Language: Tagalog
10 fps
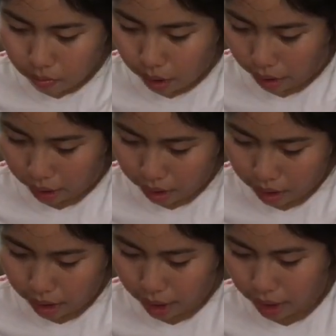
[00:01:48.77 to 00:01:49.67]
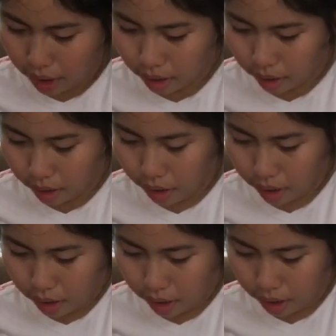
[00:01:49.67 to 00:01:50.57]
Ayun na. tanana
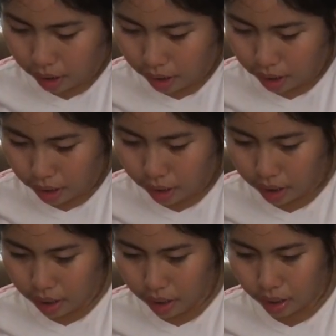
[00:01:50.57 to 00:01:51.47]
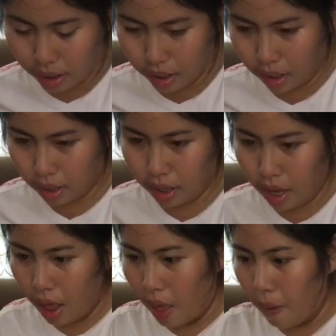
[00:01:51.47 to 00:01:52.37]
tananan. Ikaw lang
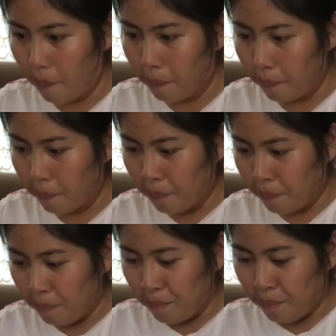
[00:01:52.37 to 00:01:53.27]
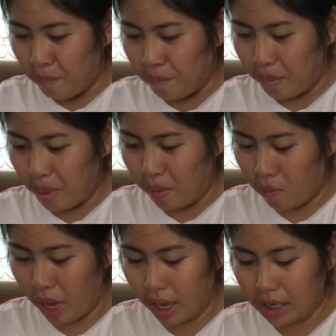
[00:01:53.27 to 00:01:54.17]
naman mahal eh.
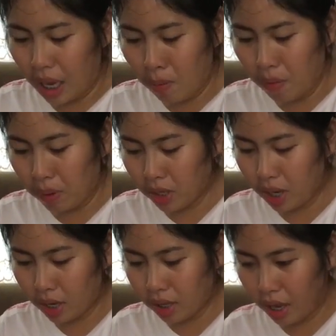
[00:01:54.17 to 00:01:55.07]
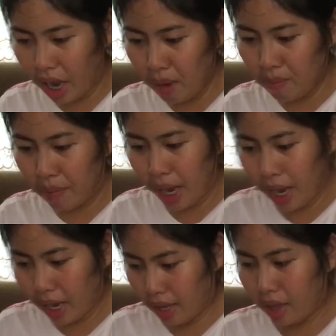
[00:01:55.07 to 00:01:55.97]
May mas mahal
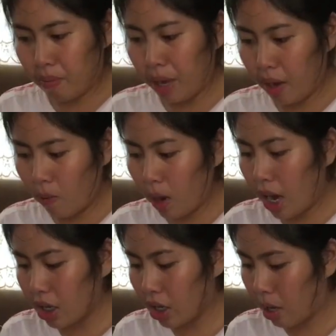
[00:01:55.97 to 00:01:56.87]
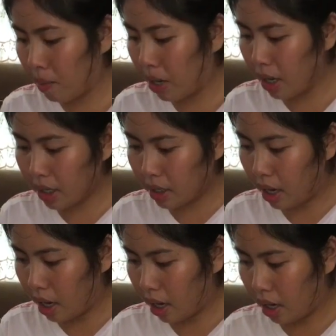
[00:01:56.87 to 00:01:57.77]
tripod. Parang wala siyang nabanggit sa
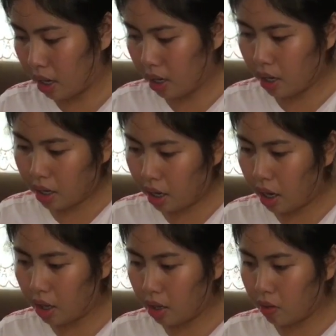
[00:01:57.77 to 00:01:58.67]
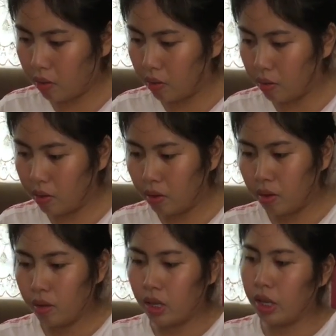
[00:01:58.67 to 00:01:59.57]
akin. Maganda.
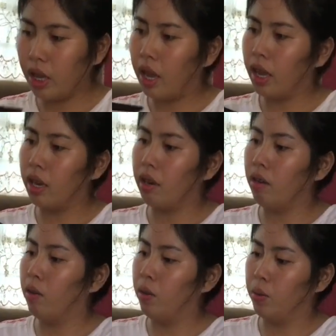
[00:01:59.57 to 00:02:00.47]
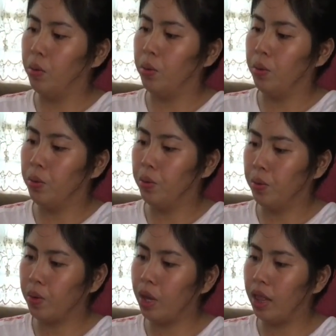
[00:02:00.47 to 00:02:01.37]
Yan. Oh.
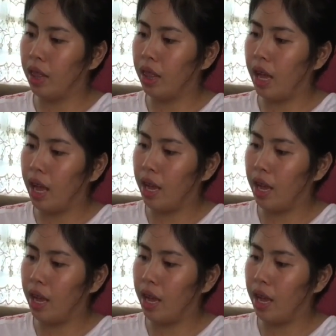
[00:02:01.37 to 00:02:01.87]
Ganda.